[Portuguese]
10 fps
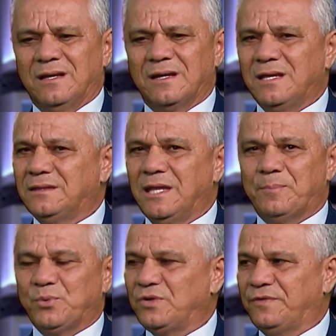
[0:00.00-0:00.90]
Que
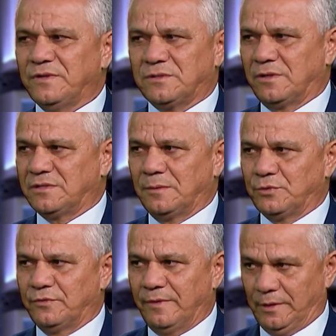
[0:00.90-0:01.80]
tempo difícil nós estamos
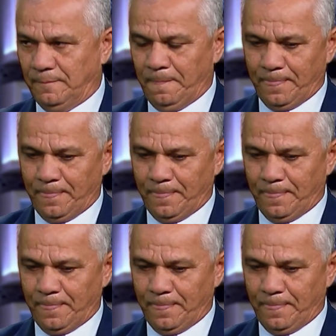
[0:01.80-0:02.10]
vivendo.